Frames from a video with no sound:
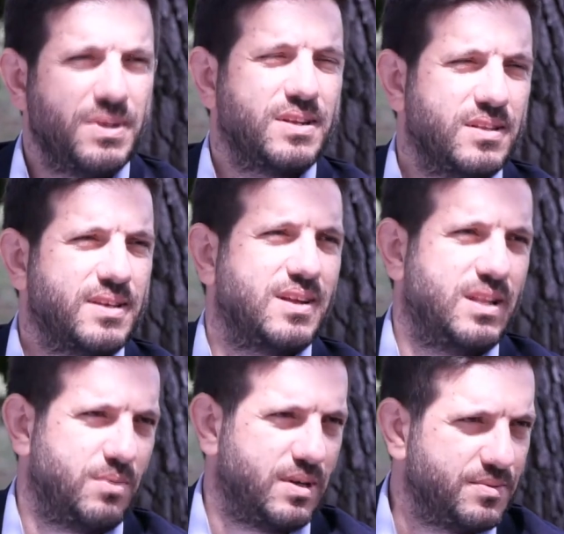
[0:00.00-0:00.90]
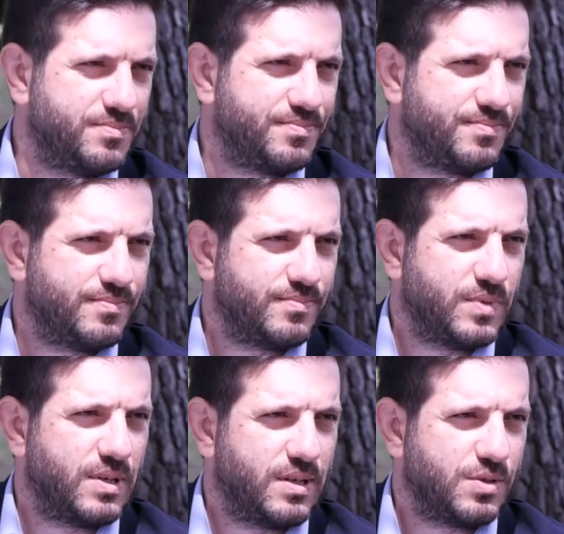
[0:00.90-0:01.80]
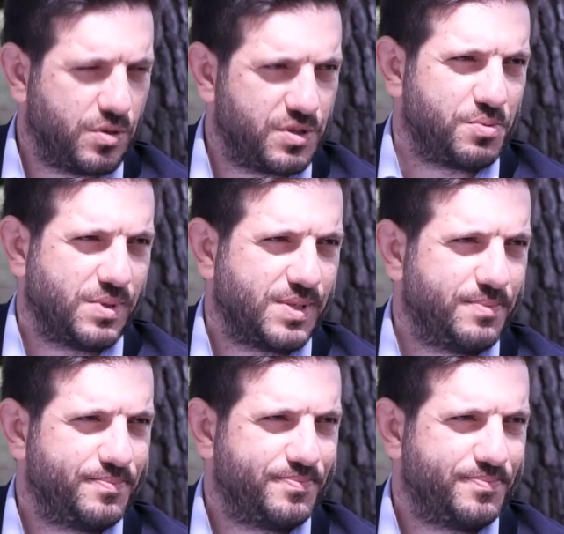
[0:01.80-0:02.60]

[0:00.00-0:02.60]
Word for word: Bir yıllık kiralama e, sözleşmesi.